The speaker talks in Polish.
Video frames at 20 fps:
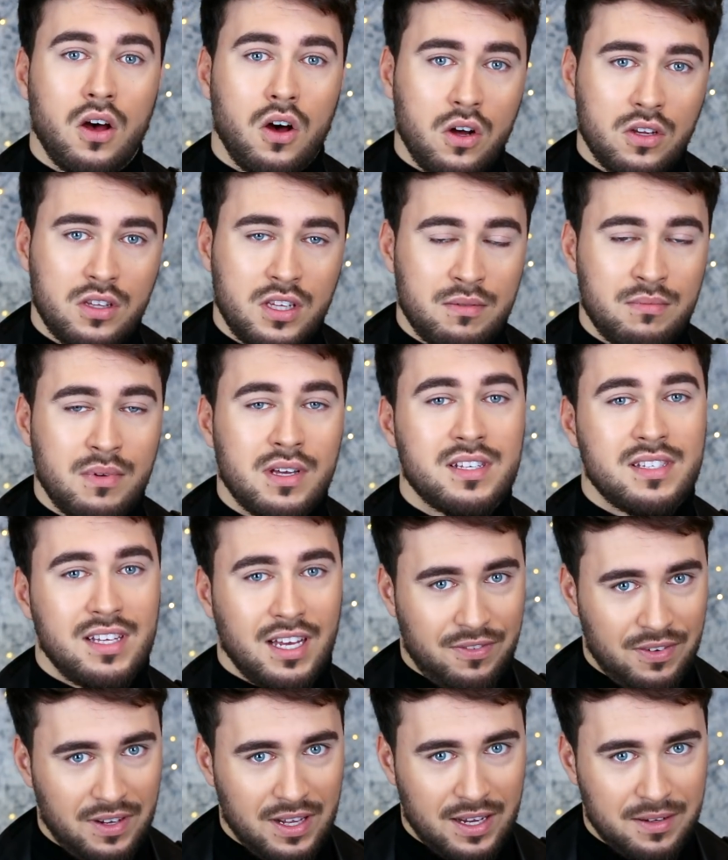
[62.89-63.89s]
O tym za
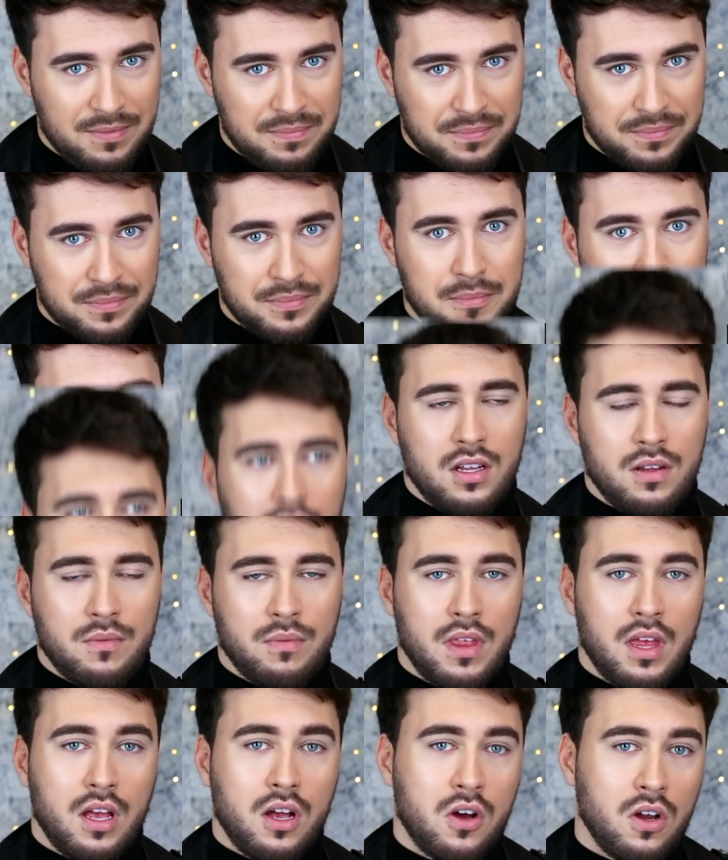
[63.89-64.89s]
chwilę.
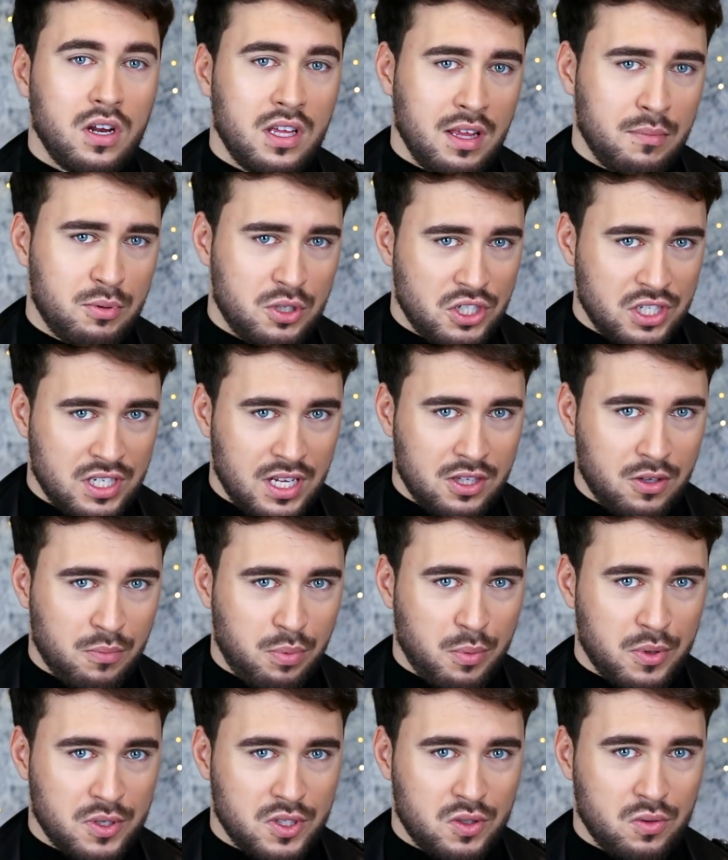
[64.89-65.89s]
Kolejna przyczyna to
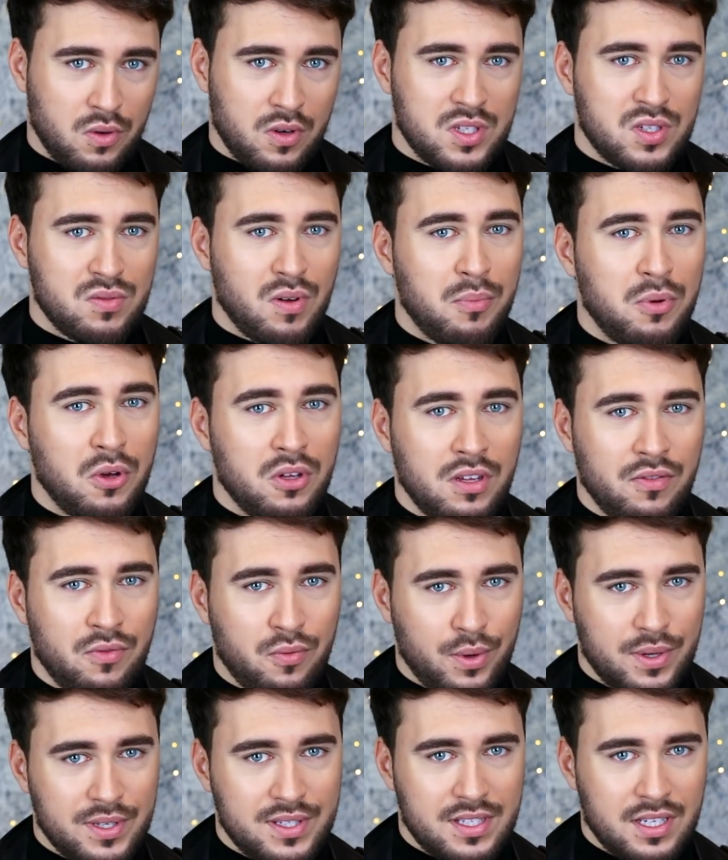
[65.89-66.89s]
po prostu osłabione
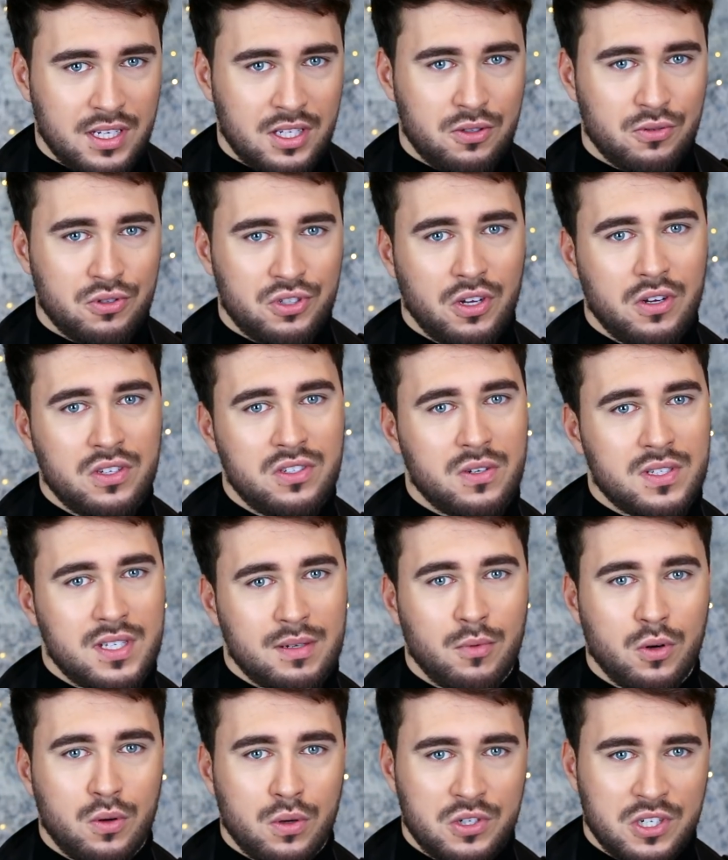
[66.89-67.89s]
włosy i tu już nie chodzi o
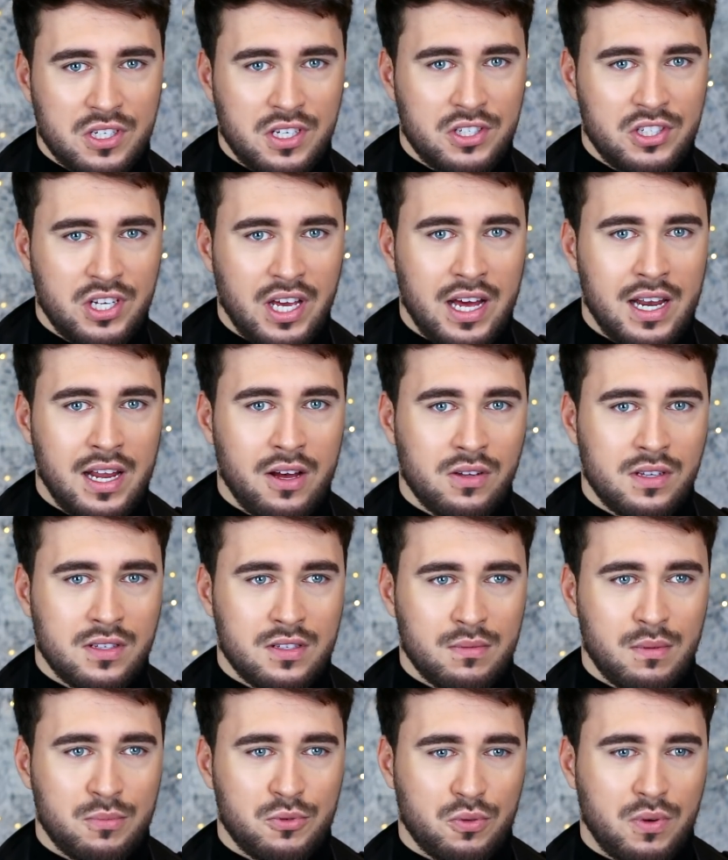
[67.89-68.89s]
samo kruszenie się, ale one
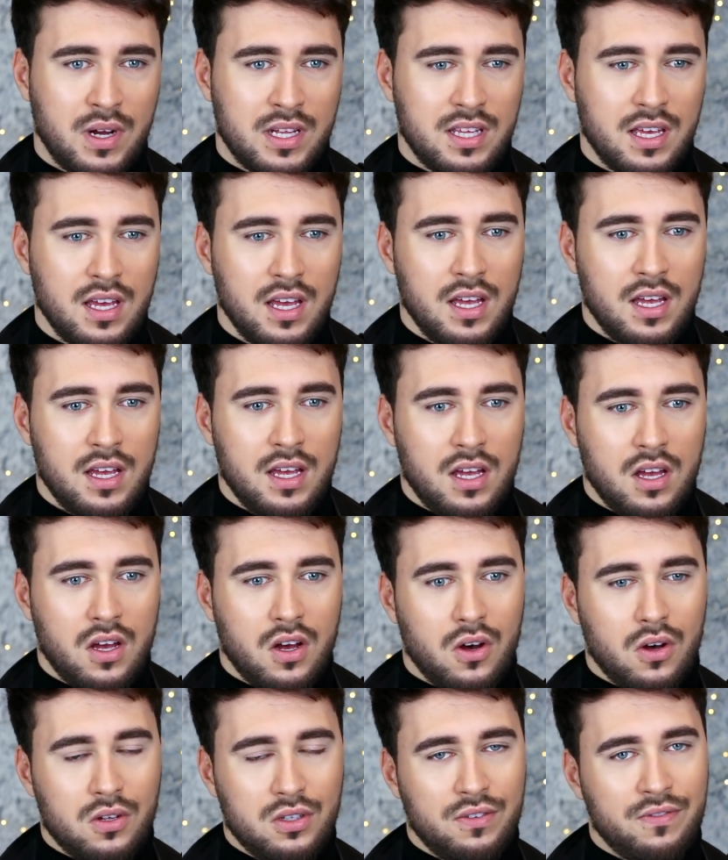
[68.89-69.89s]
są na przykład
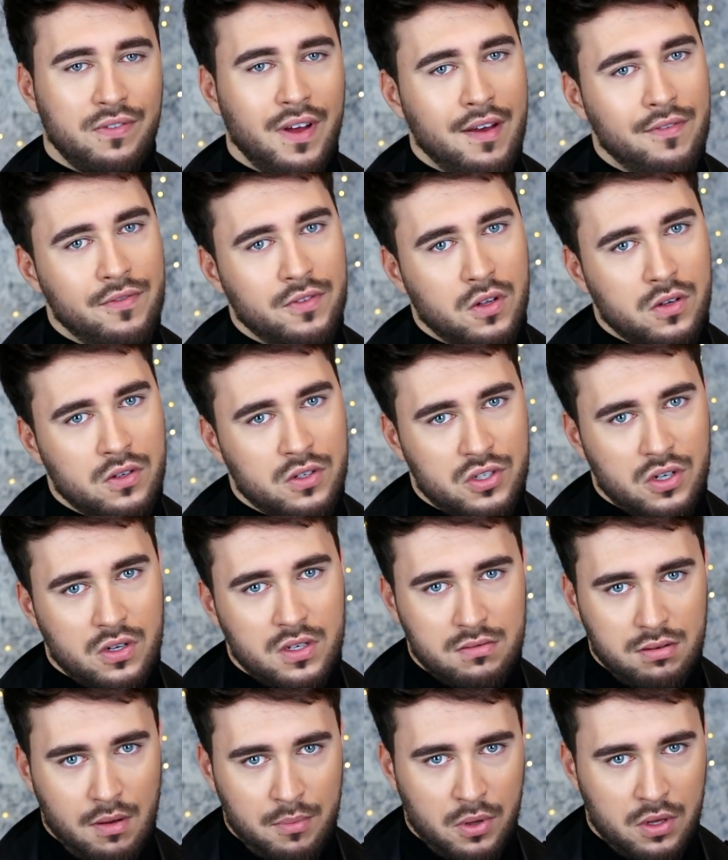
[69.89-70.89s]
od wewnątrz
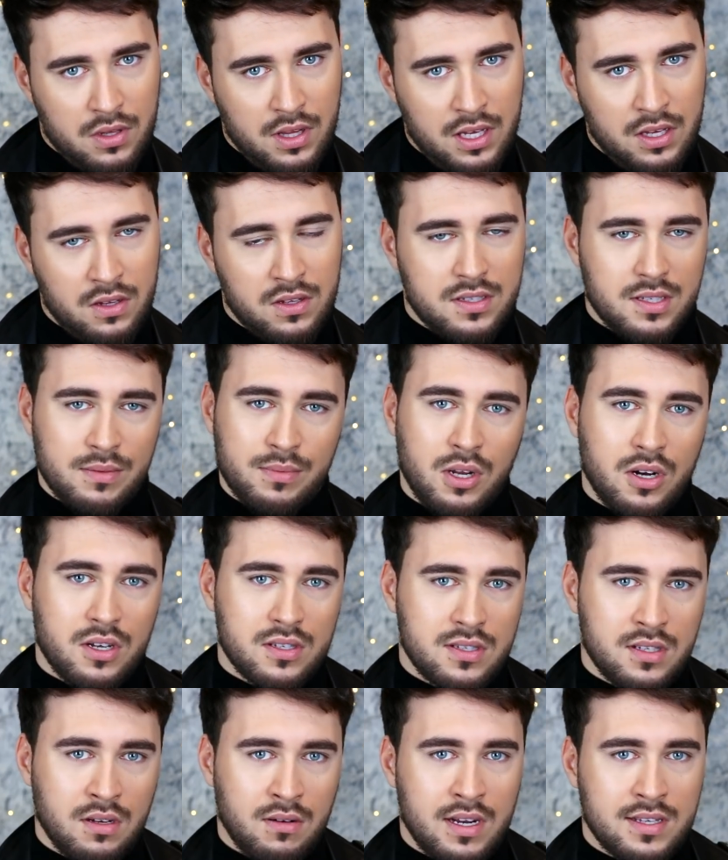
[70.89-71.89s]
osłabione i one sobie
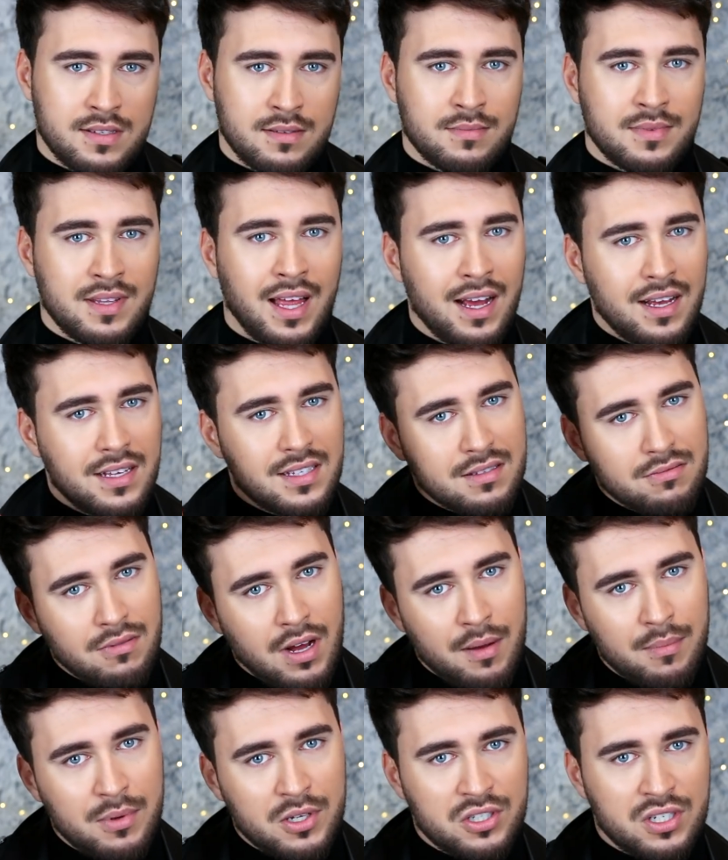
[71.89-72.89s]
rosną, ale są tak
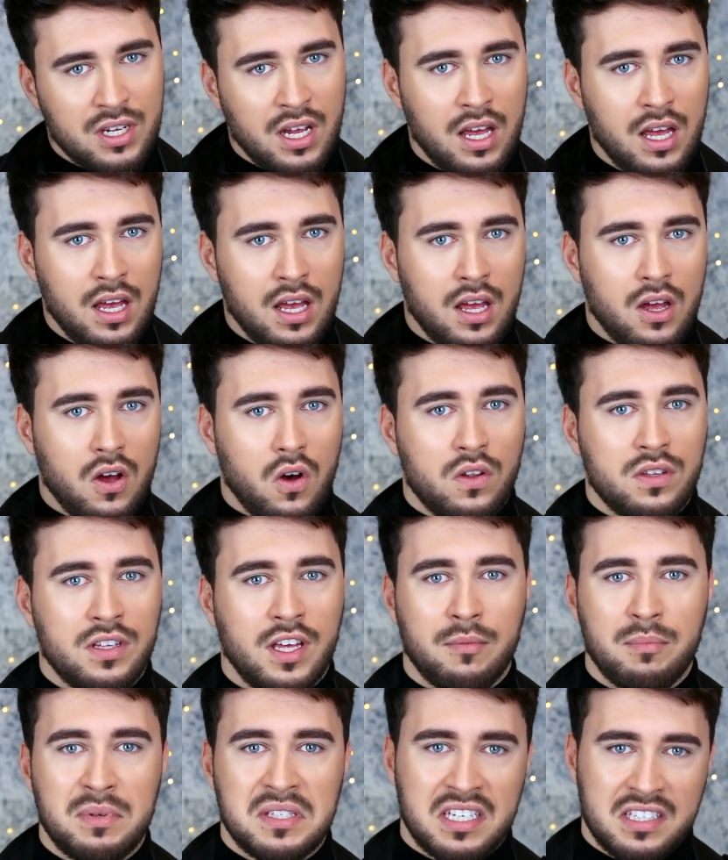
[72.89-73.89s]
słabe, że one
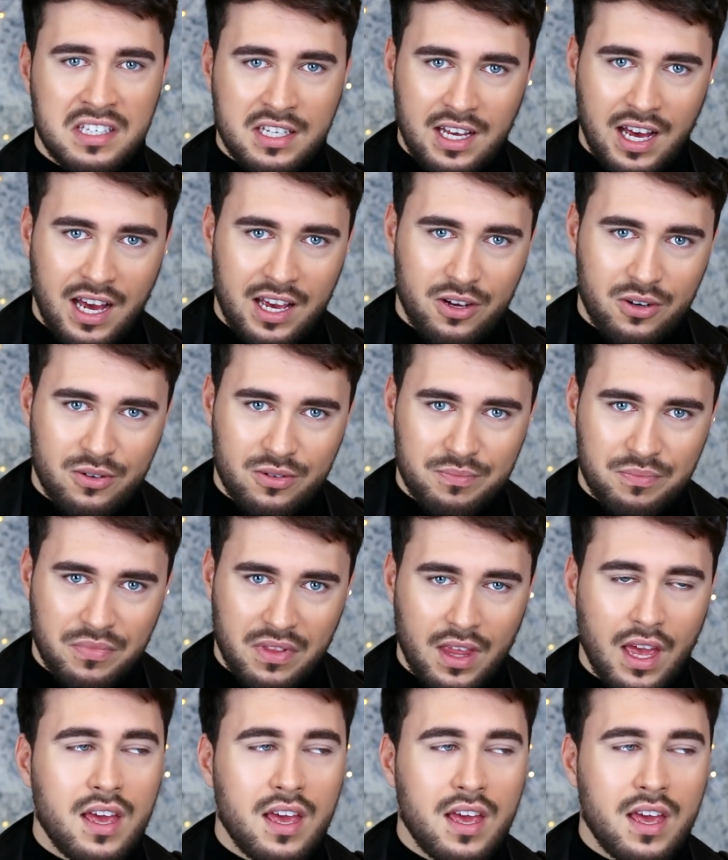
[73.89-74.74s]
jakby zanikają.